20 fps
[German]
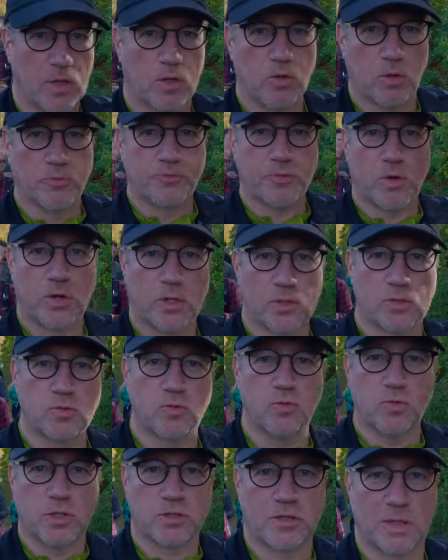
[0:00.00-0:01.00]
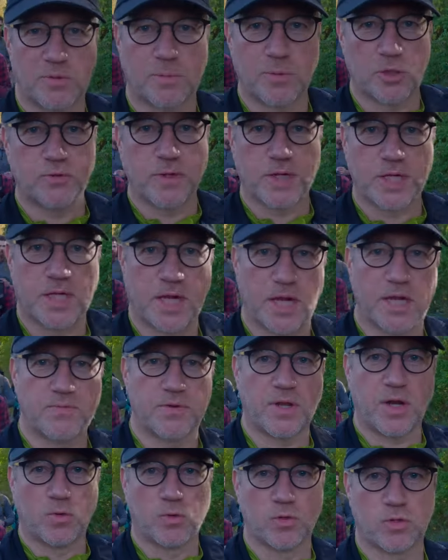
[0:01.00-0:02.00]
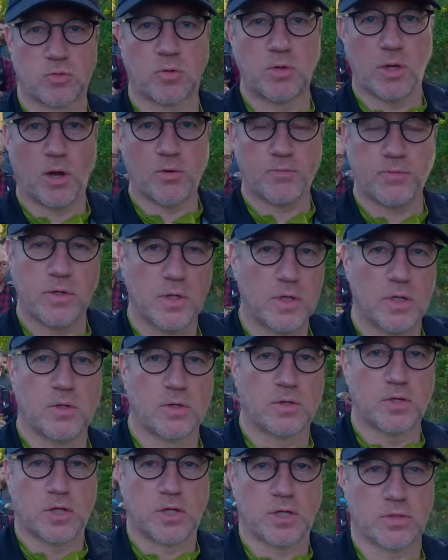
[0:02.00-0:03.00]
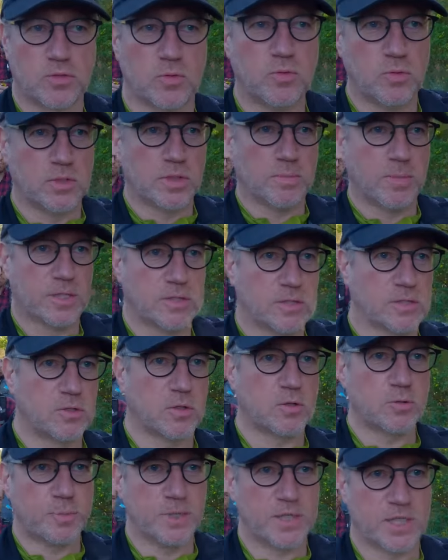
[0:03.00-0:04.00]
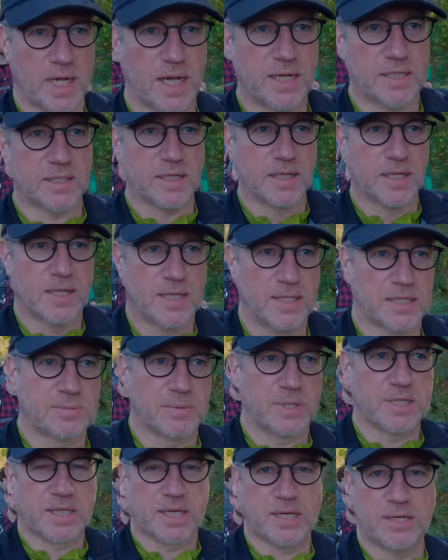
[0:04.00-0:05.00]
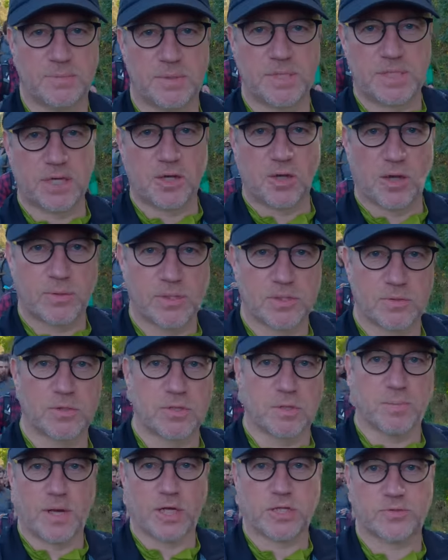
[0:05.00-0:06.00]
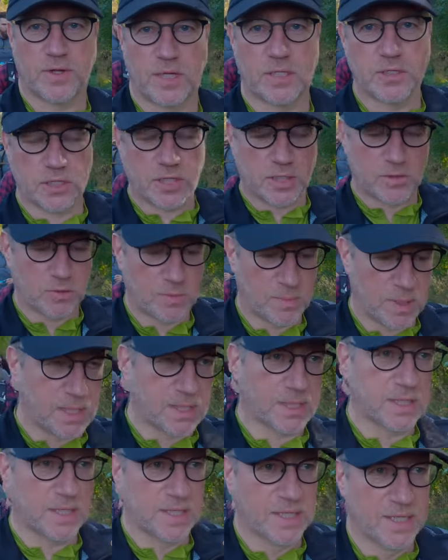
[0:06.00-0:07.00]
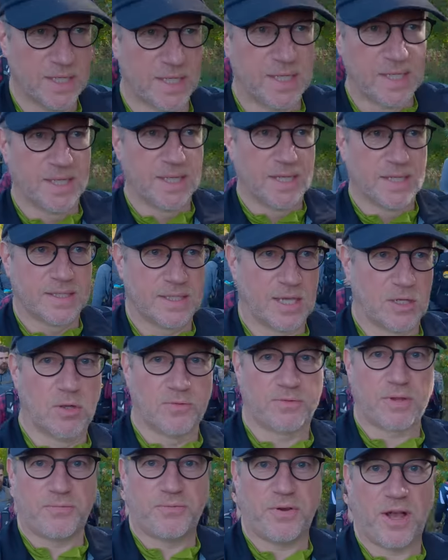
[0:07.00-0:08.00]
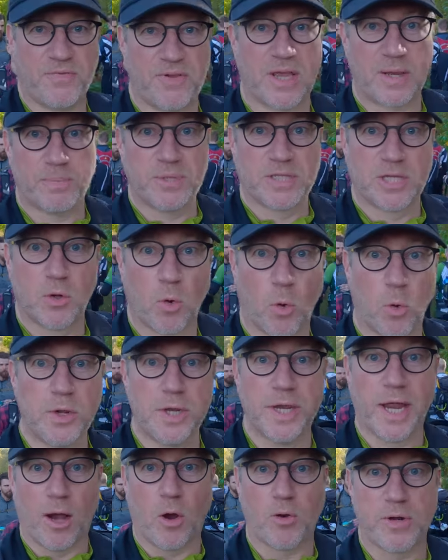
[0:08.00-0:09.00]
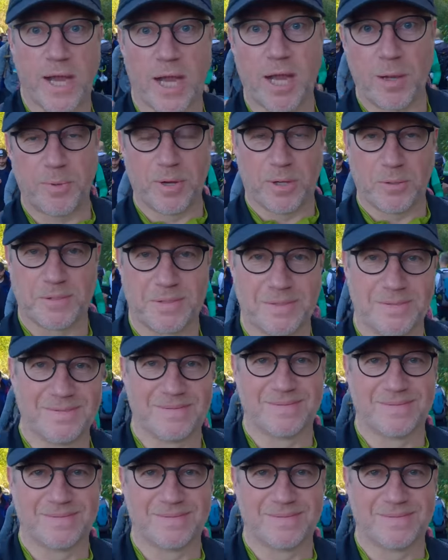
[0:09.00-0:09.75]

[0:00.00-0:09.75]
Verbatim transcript: läuft auch ganz gut. Dann habe ich immer Schwierigkeiten, wieder loszulaufen. Geht ganz gut. Dann macht das doch bezahlt. Wenn also regelmäßig, glaube ich, solche Marschveranstaltungen macht, dann läuft das Fahrwerk ein bisschen runder, auch nach der Pause.